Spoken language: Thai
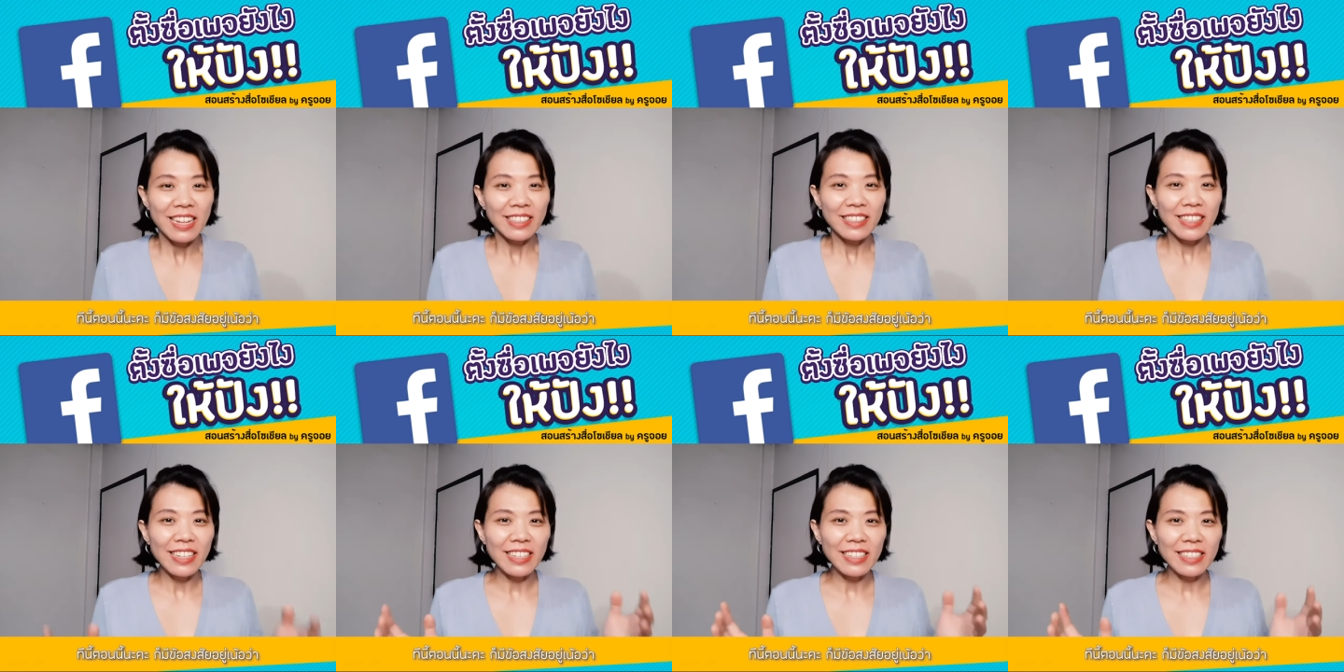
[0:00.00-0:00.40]

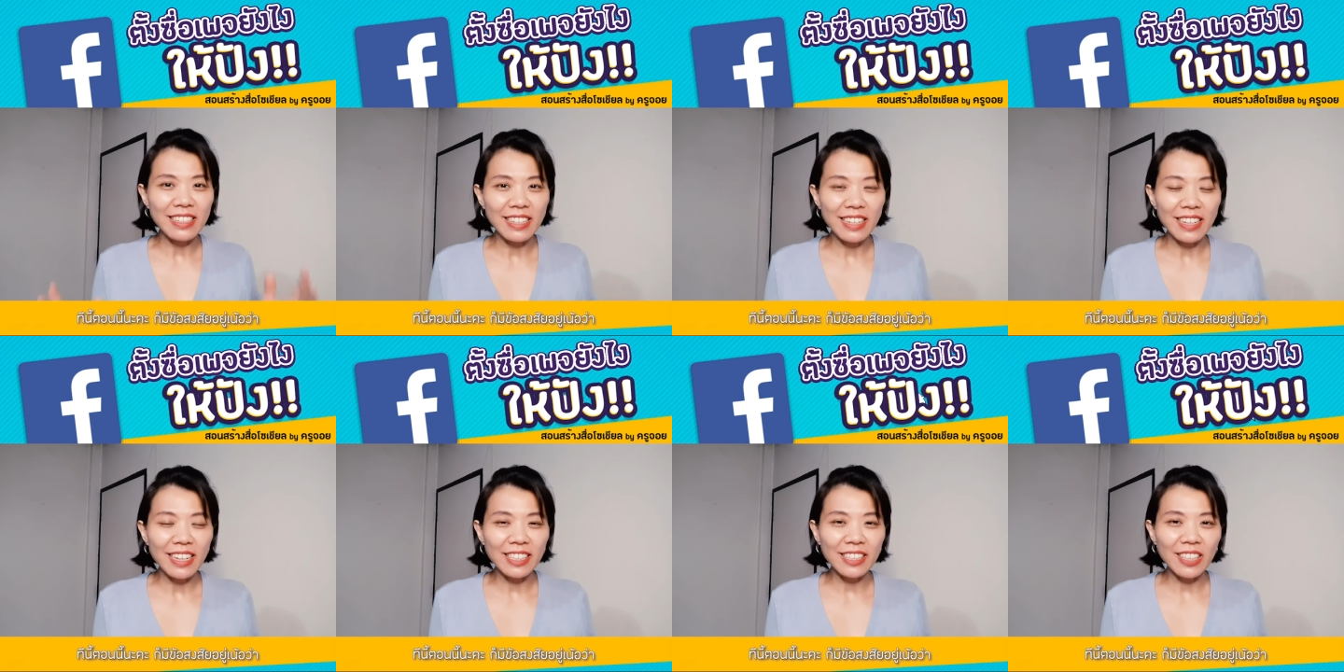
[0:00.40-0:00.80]
ที
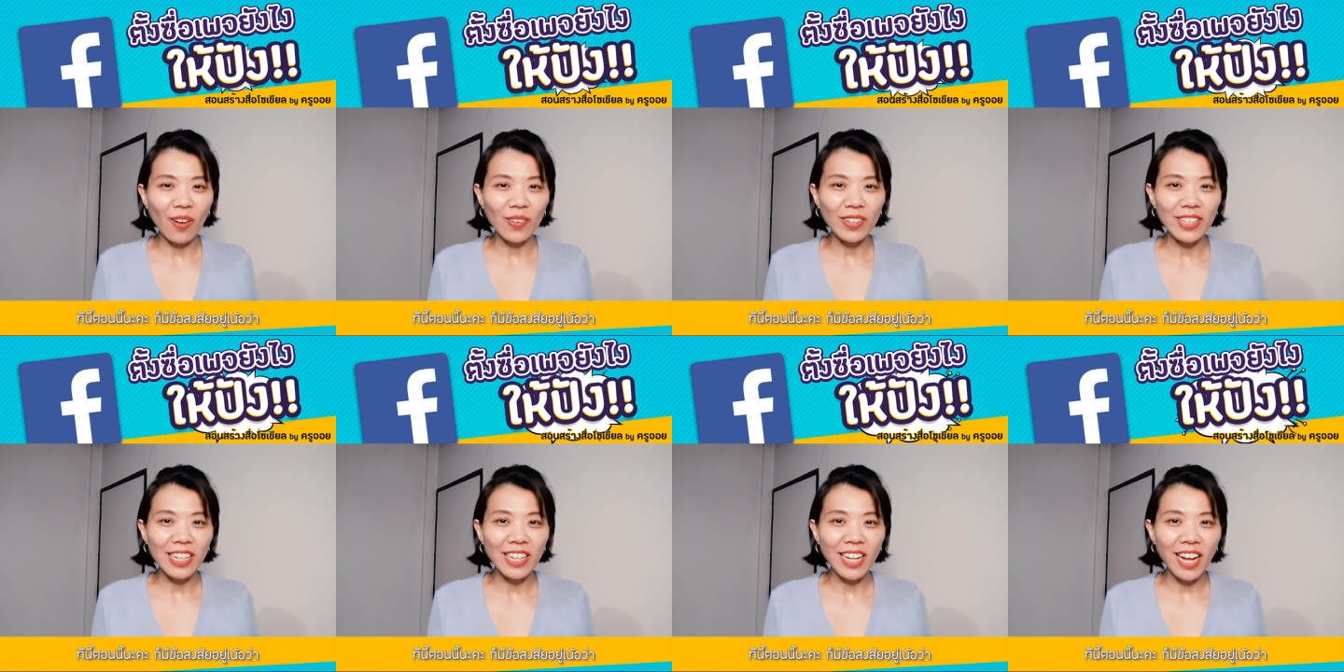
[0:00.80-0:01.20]
นี้ตอ
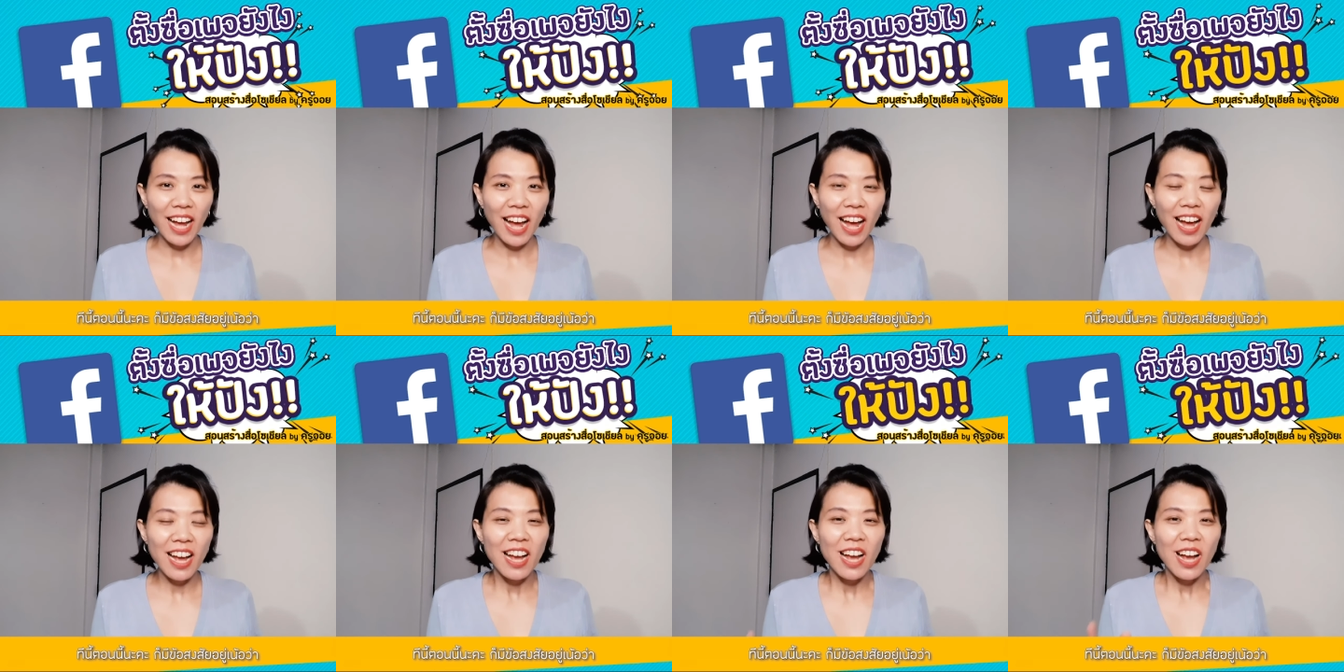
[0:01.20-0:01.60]
นนี้นะ
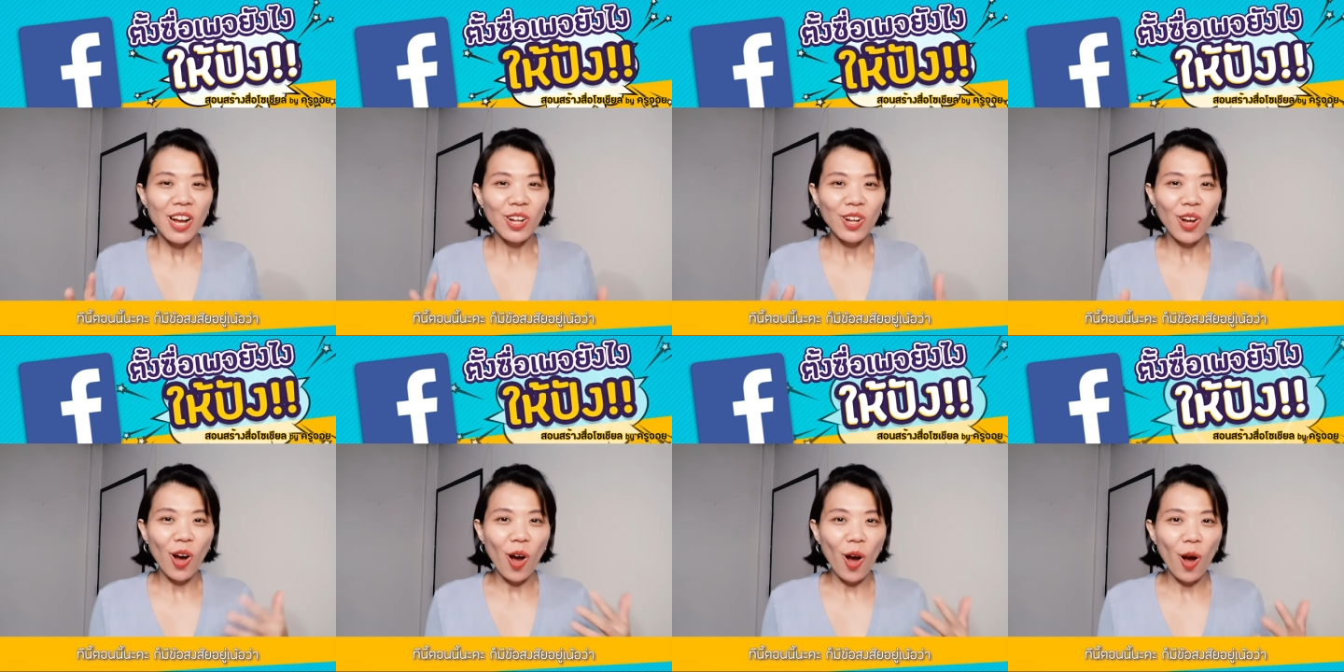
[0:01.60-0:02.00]
คะ
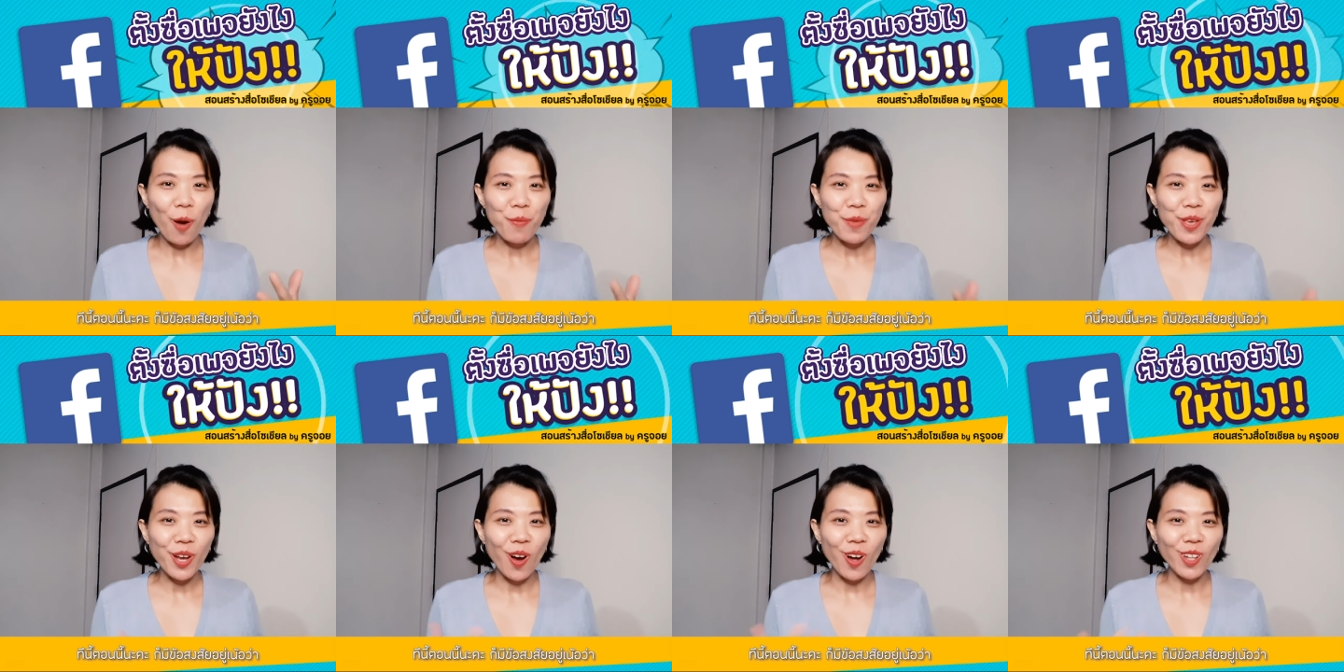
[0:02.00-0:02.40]
ก็
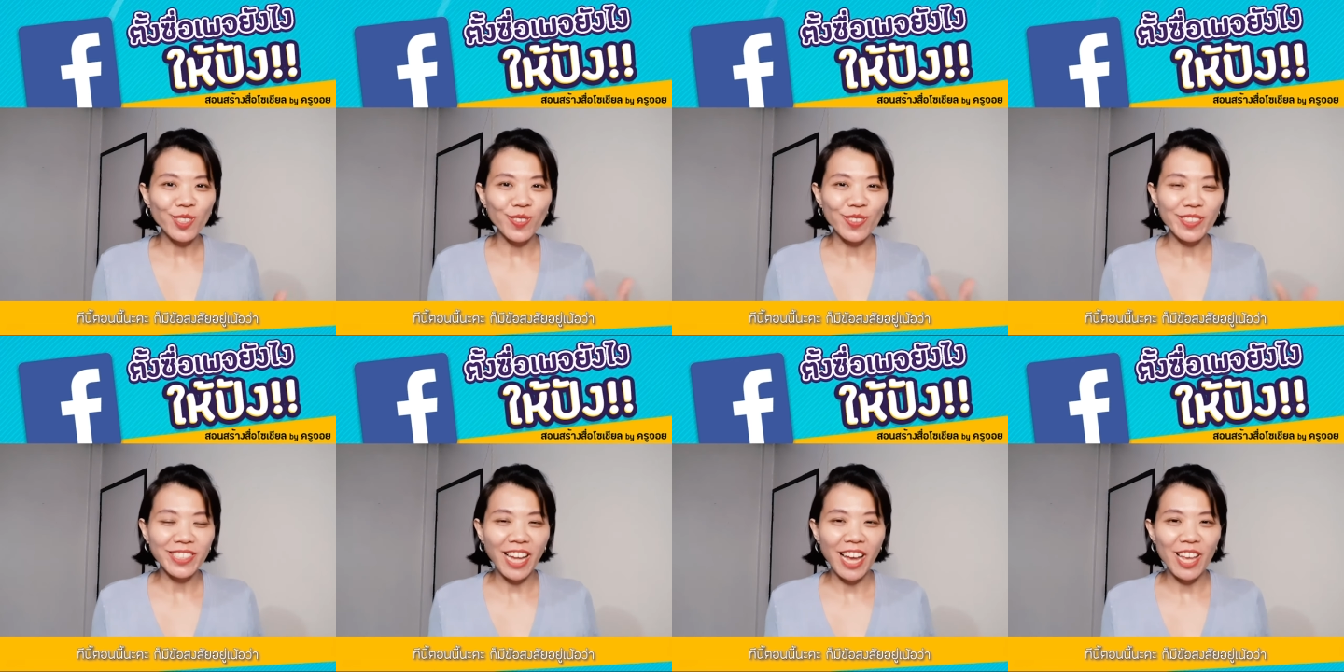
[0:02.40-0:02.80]
มีข้อ
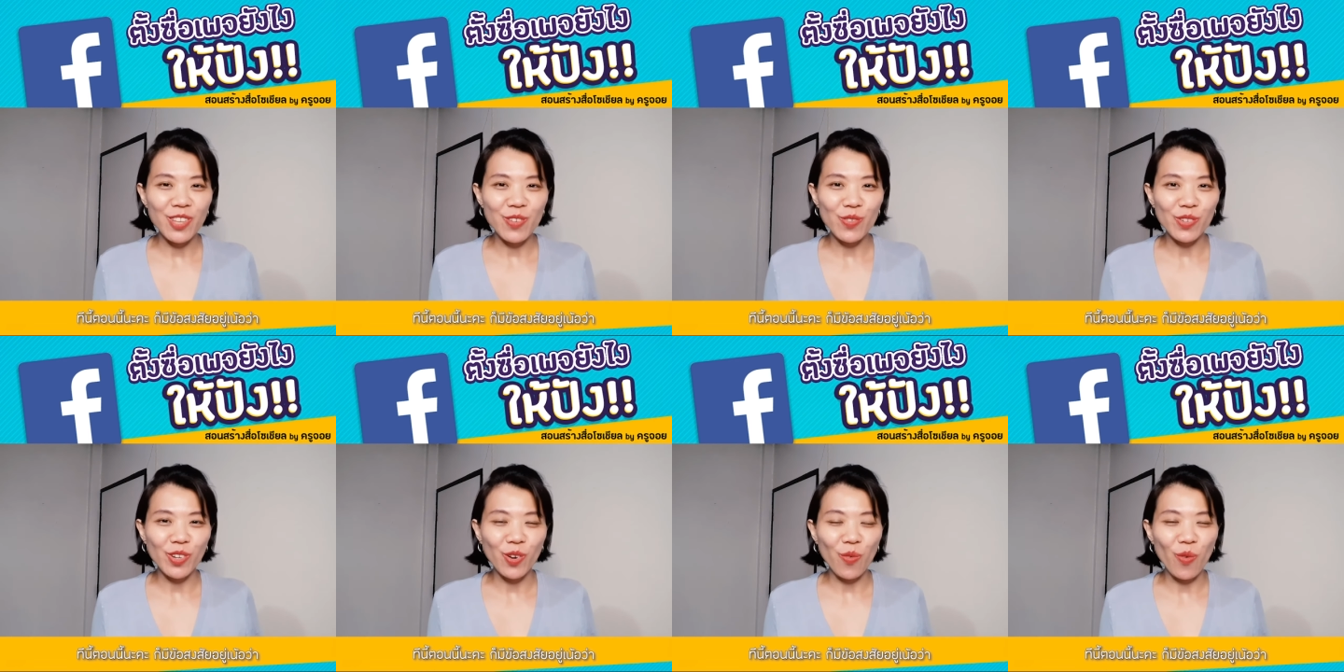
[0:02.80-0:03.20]
สงสัยอ
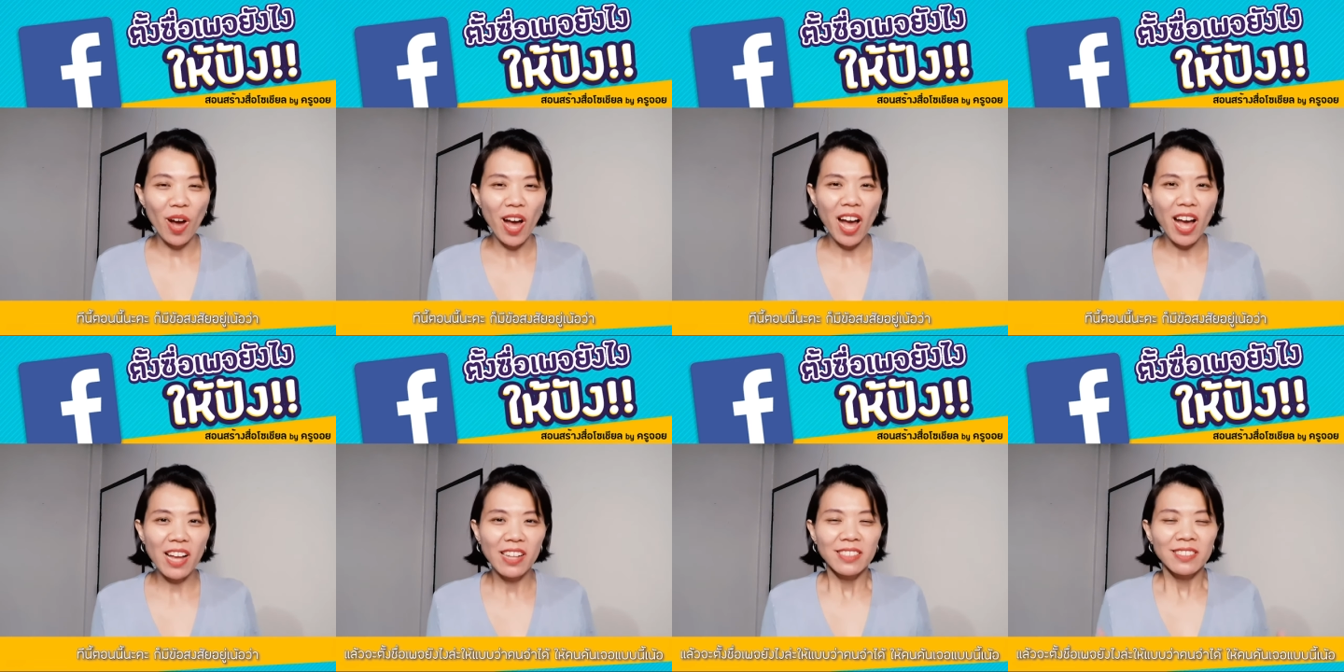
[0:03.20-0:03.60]
ยู่นะ
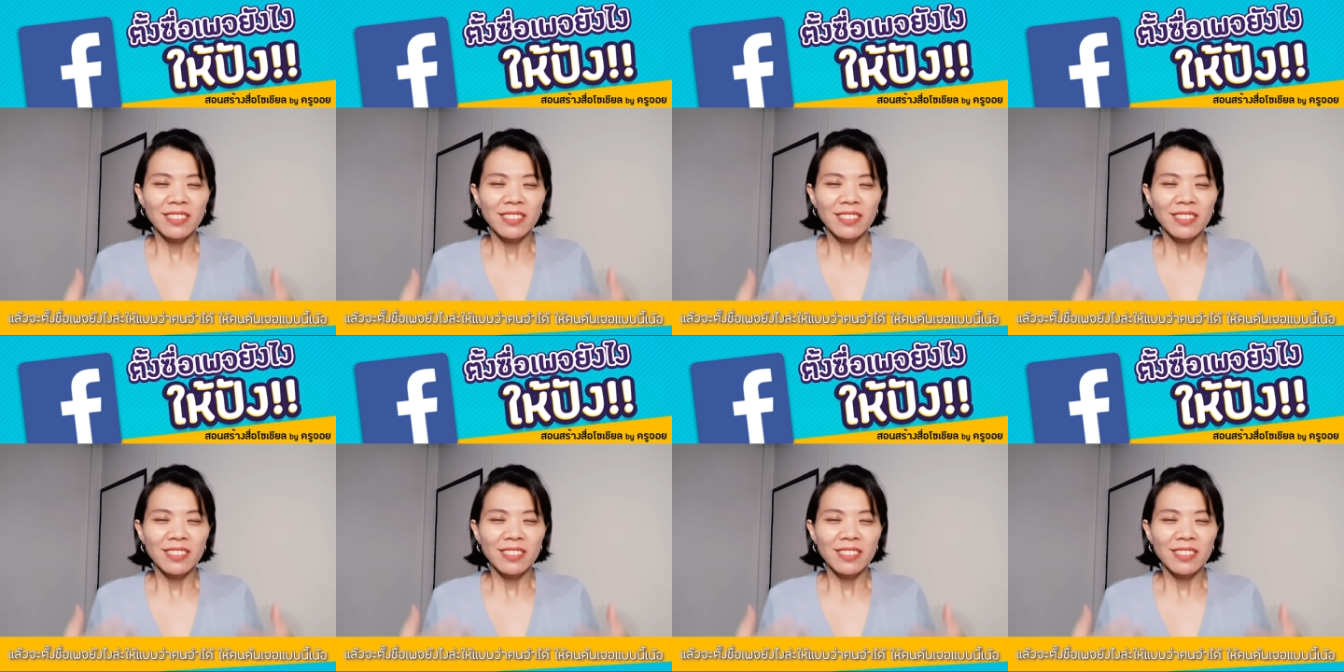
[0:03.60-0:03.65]
ว่า